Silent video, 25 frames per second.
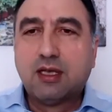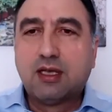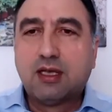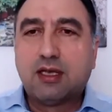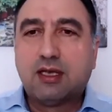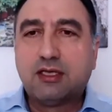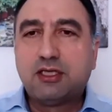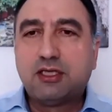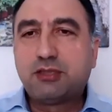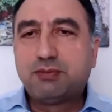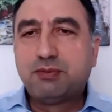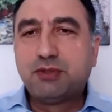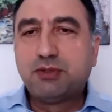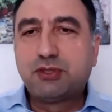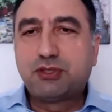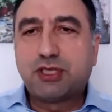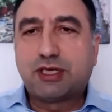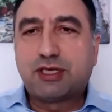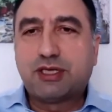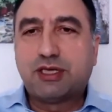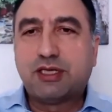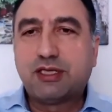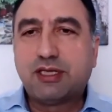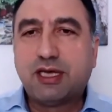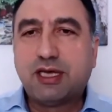hiçbir
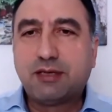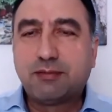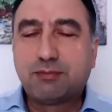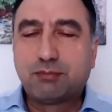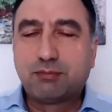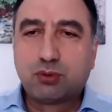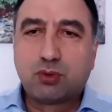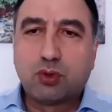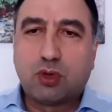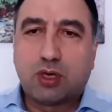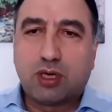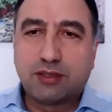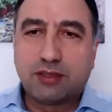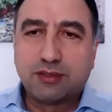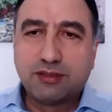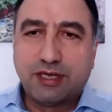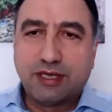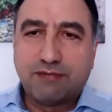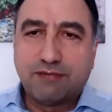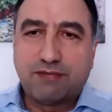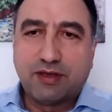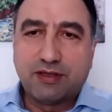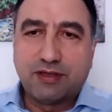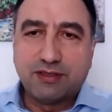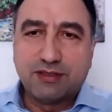şekilde bu doğanın
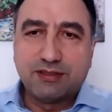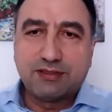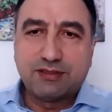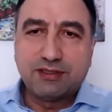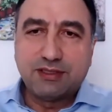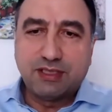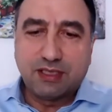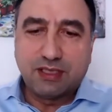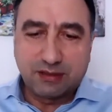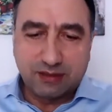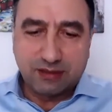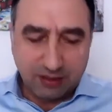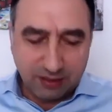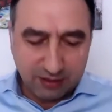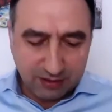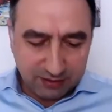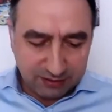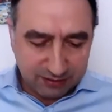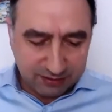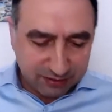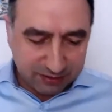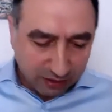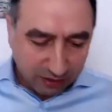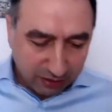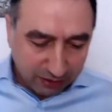efendisi ya da
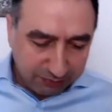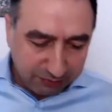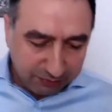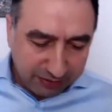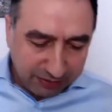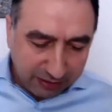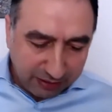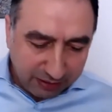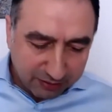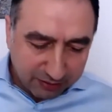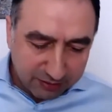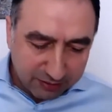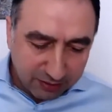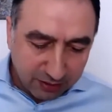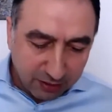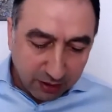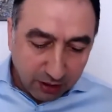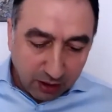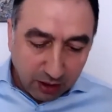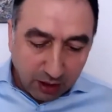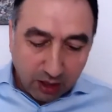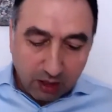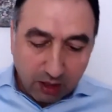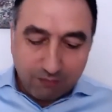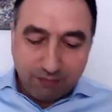sahibi değiliz.
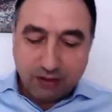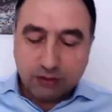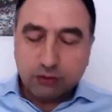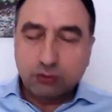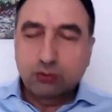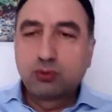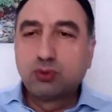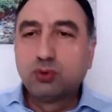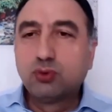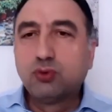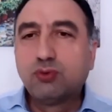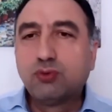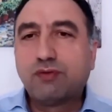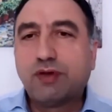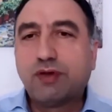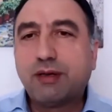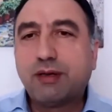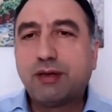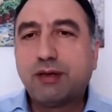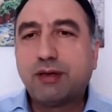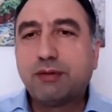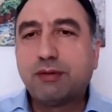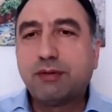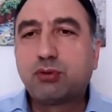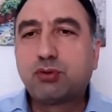Hava, su
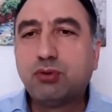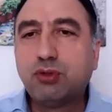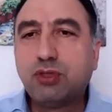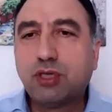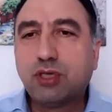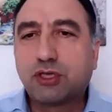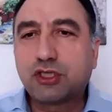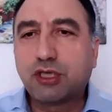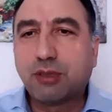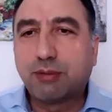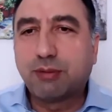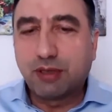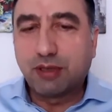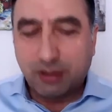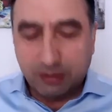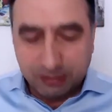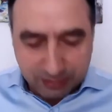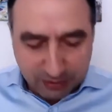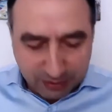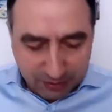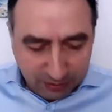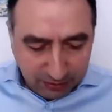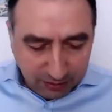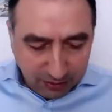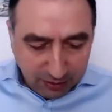ve bütün yaşam
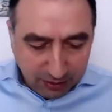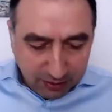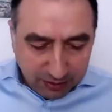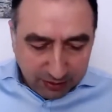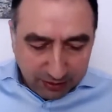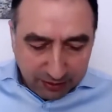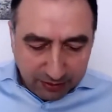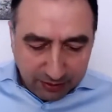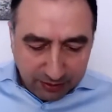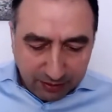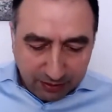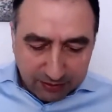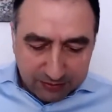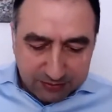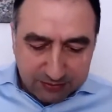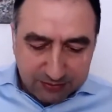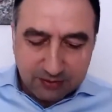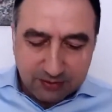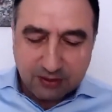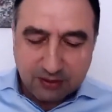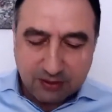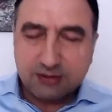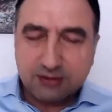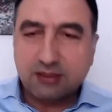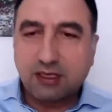alanları
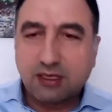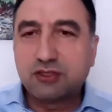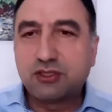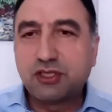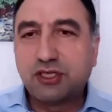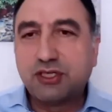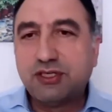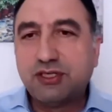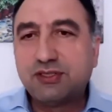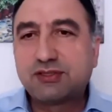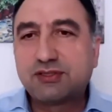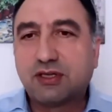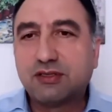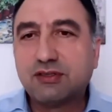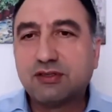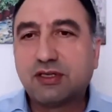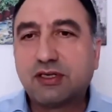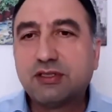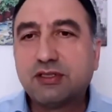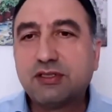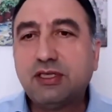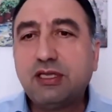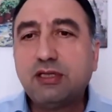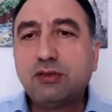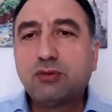aslında sadece
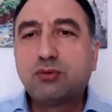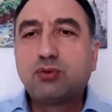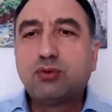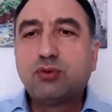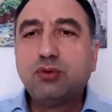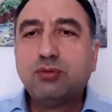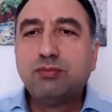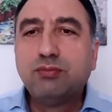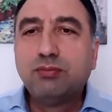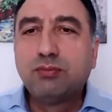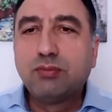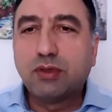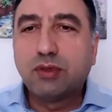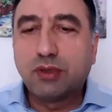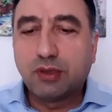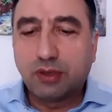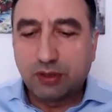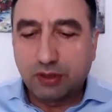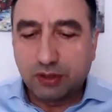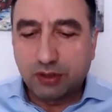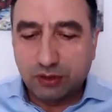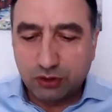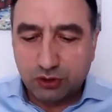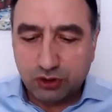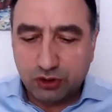insanların değil tüm
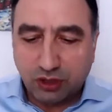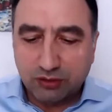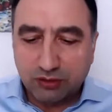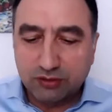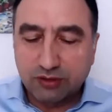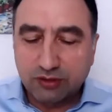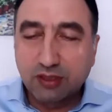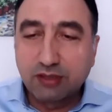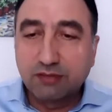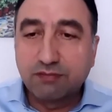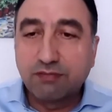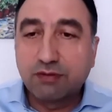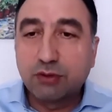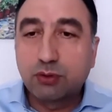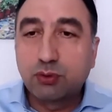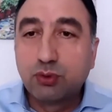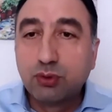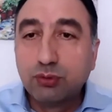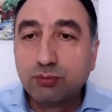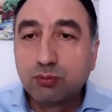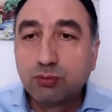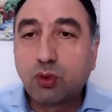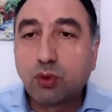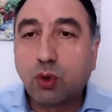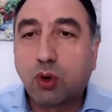e, canlıların ve
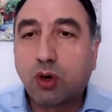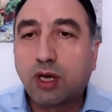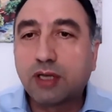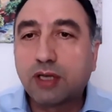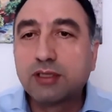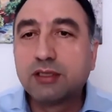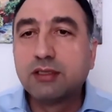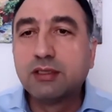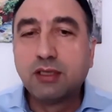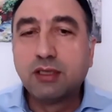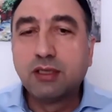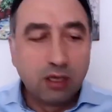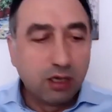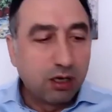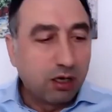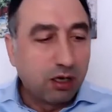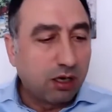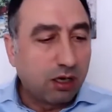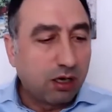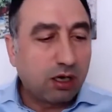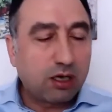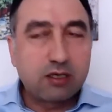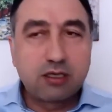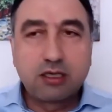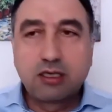tüm doğanın
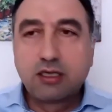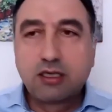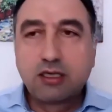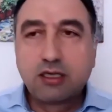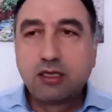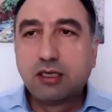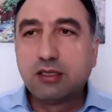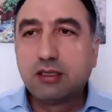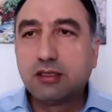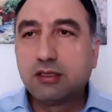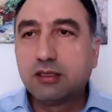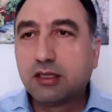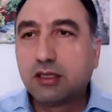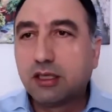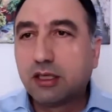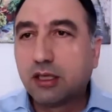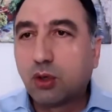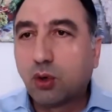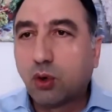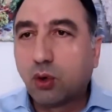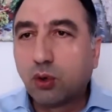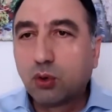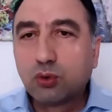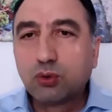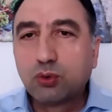hakkı
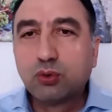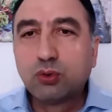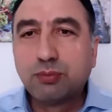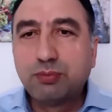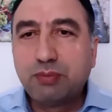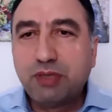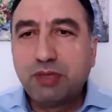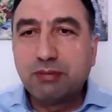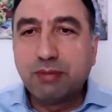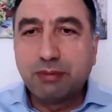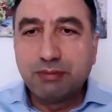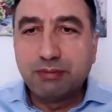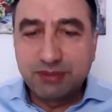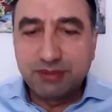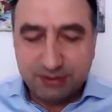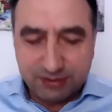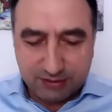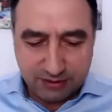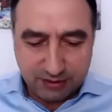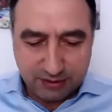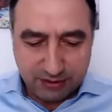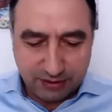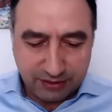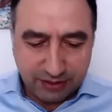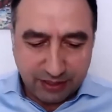olduğunu
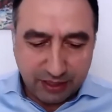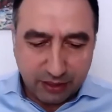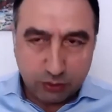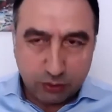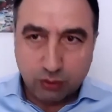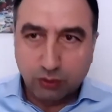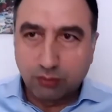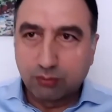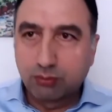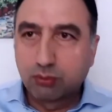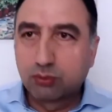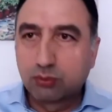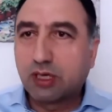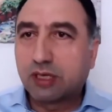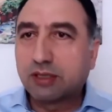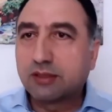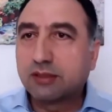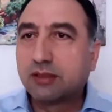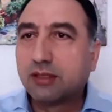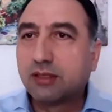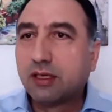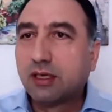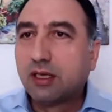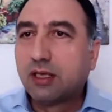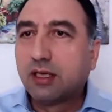bilmemiz gerekiyor.
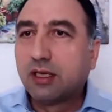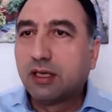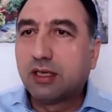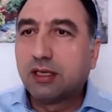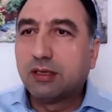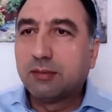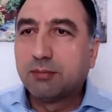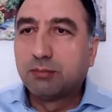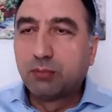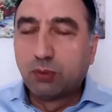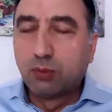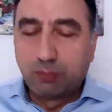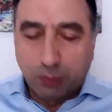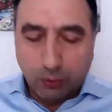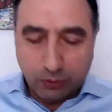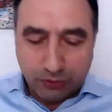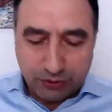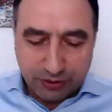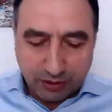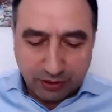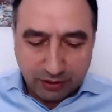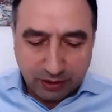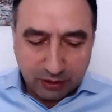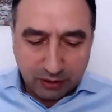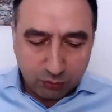Buradan e, bu
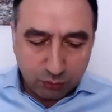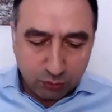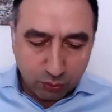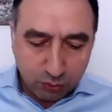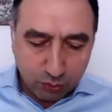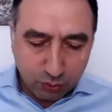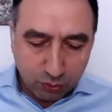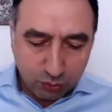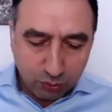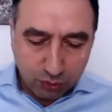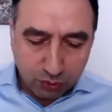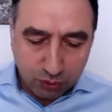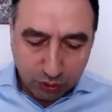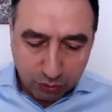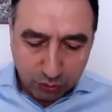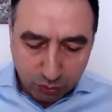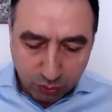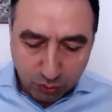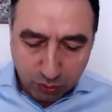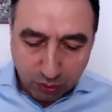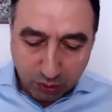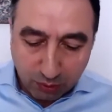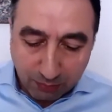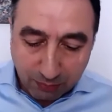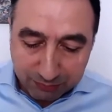politikaları kur, e,
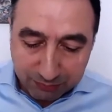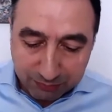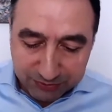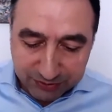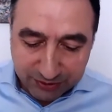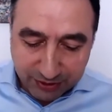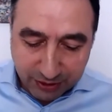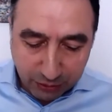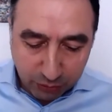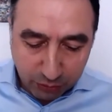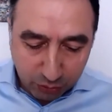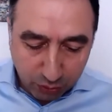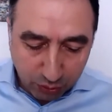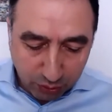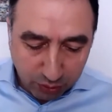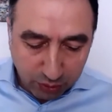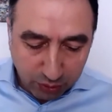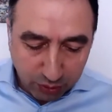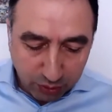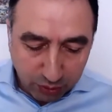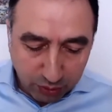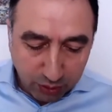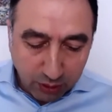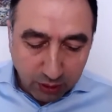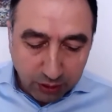kurgulamamız
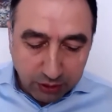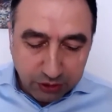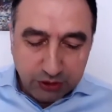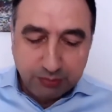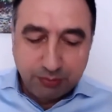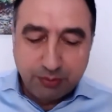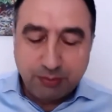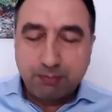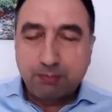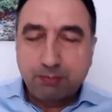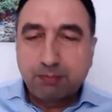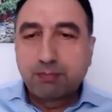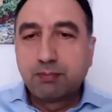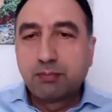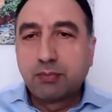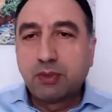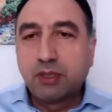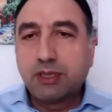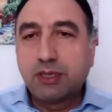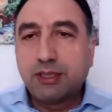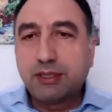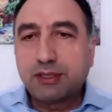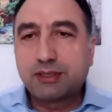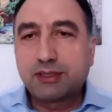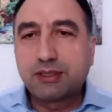gerekiyor. Şimdi
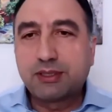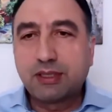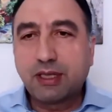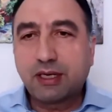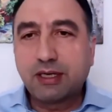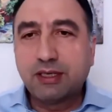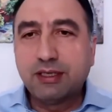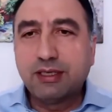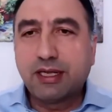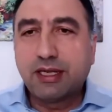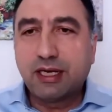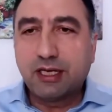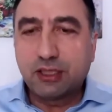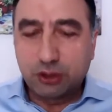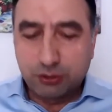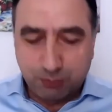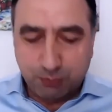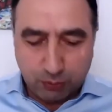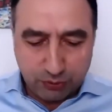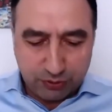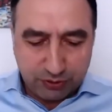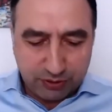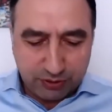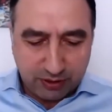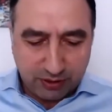e, iktidarın enerji
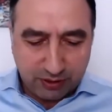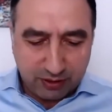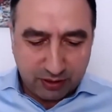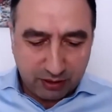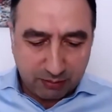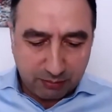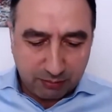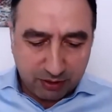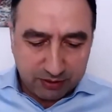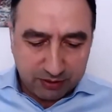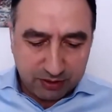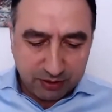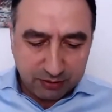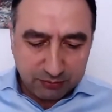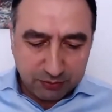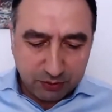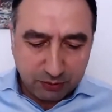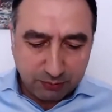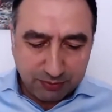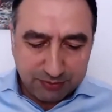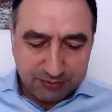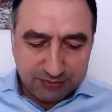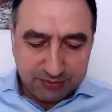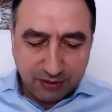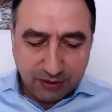politikalarına baktığımız
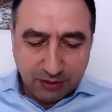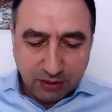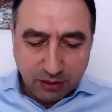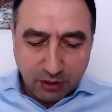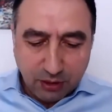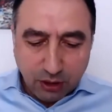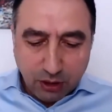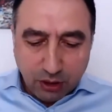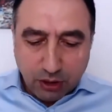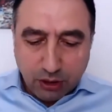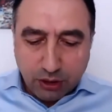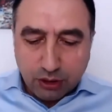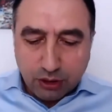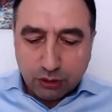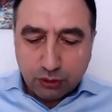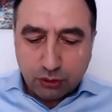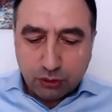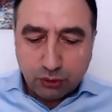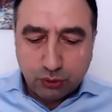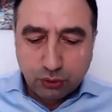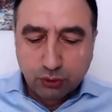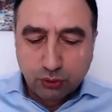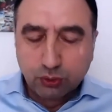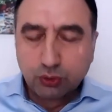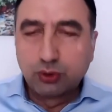zaman ise e,
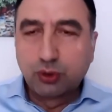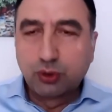şunu